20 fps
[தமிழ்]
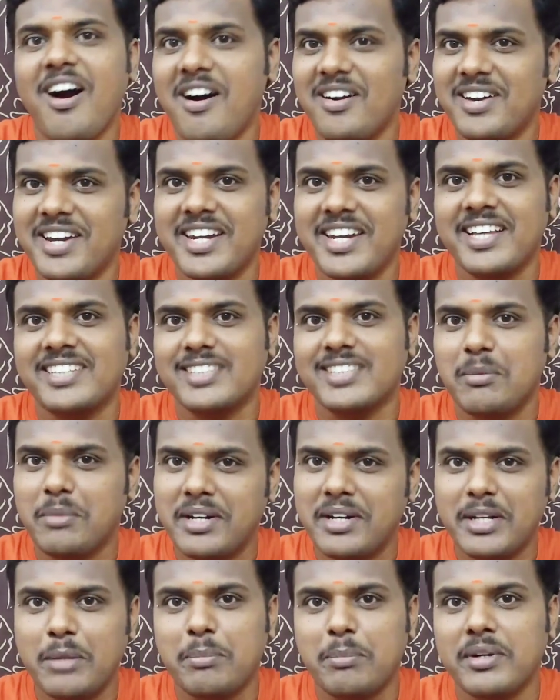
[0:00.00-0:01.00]
ஆன்லைன் எக்ஸாம்
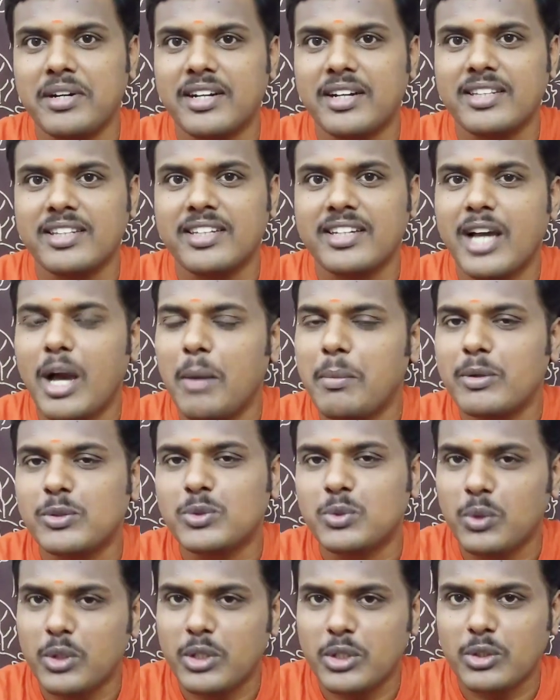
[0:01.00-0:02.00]
கண்டக்ட் பண்றதுக்கு
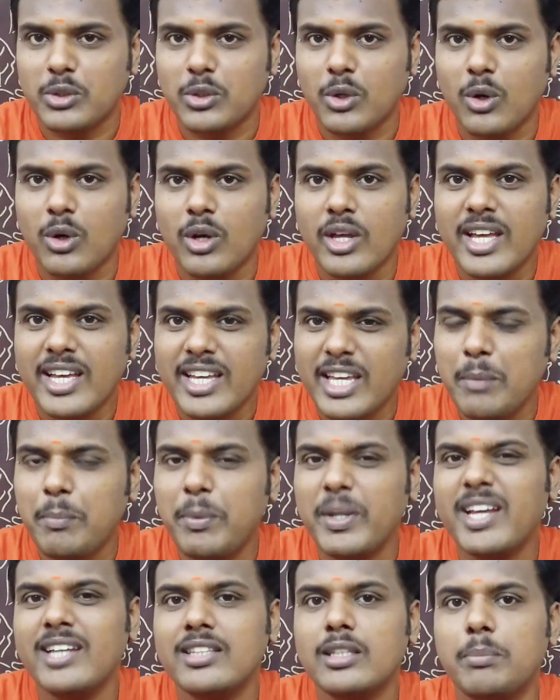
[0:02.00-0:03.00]
அப்படின்னு சொல்லியிருந்தோம்
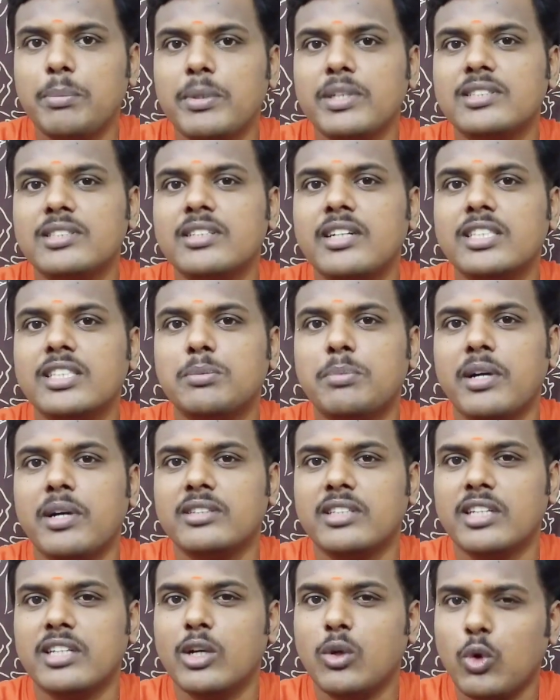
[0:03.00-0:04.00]
இப்படி அந்த பர்சன்டேஜ்
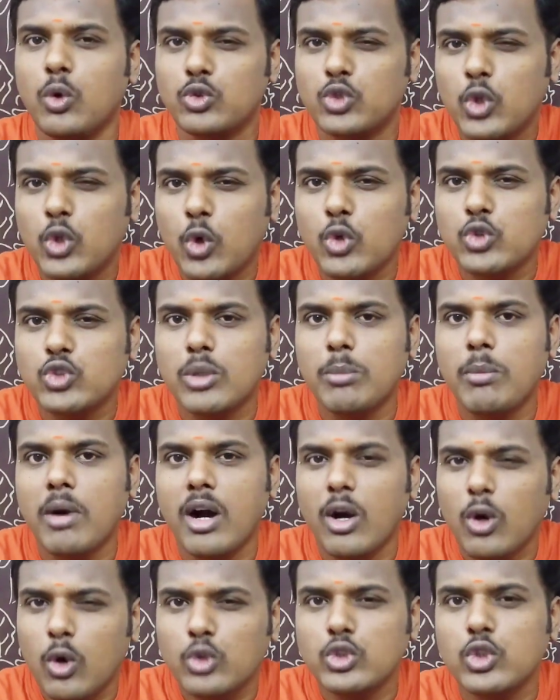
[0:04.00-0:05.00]
பாத்தீங்கன்னா கொஞ்சம் கொஞ்சமா
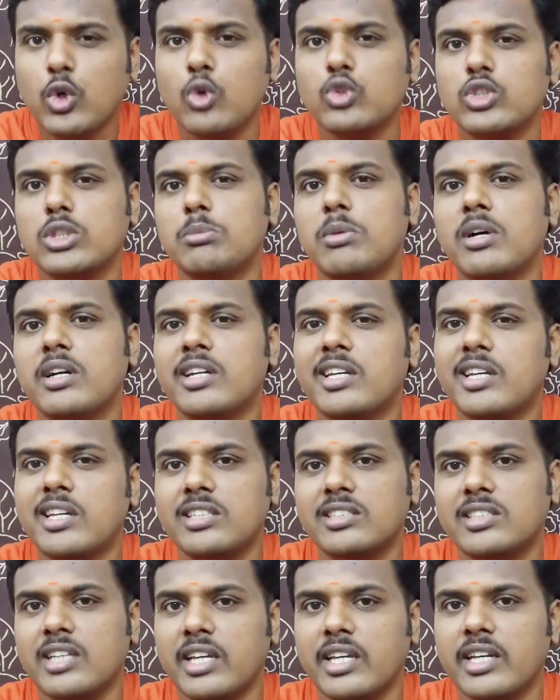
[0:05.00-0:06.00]
கொஞ்சம் கொஞ்சமா
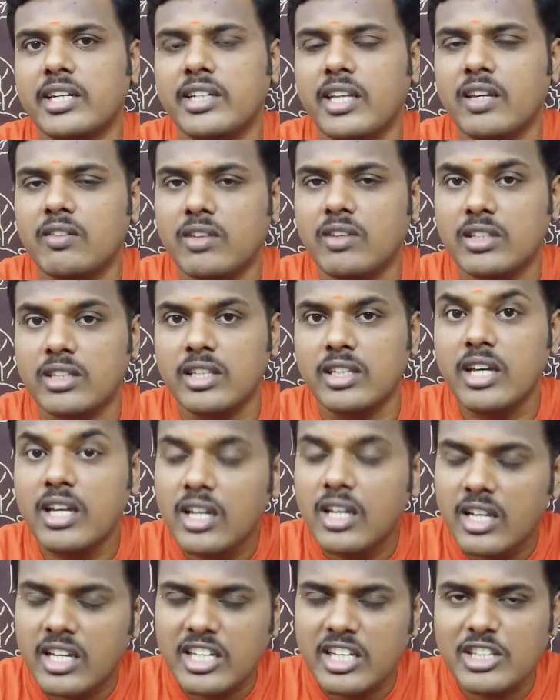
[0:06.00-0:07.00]
டிக்ரீஸ் ஆகிட்டே வந்த
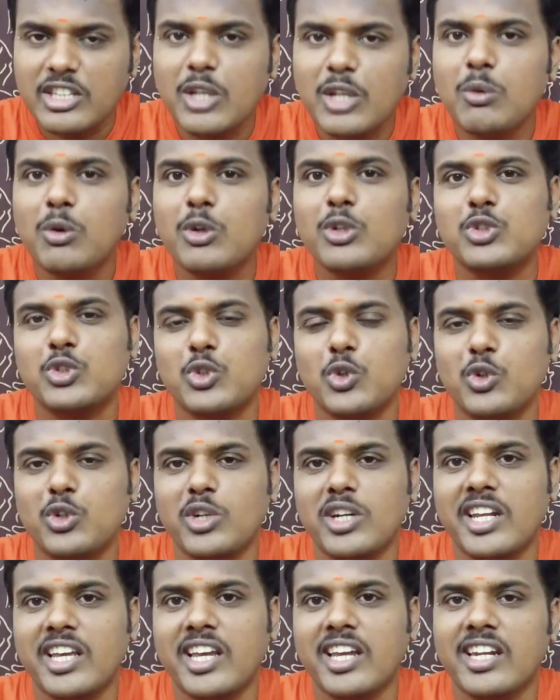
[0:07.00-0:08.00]
இந்த ஒரு
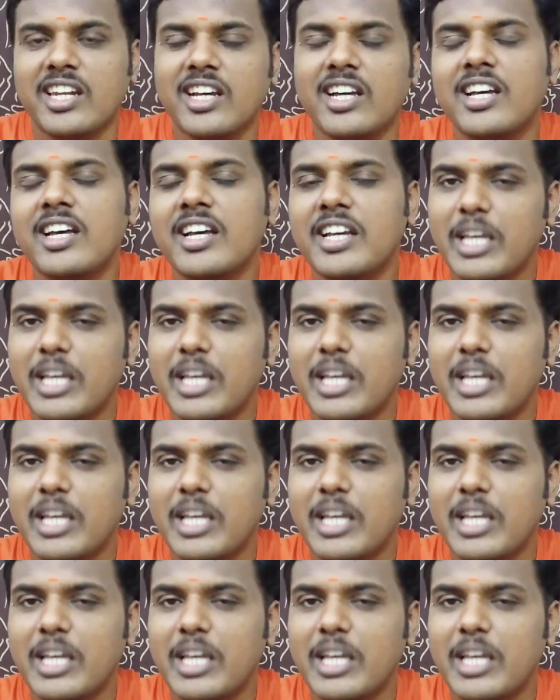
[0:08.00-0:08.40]
சூழ்நிலையில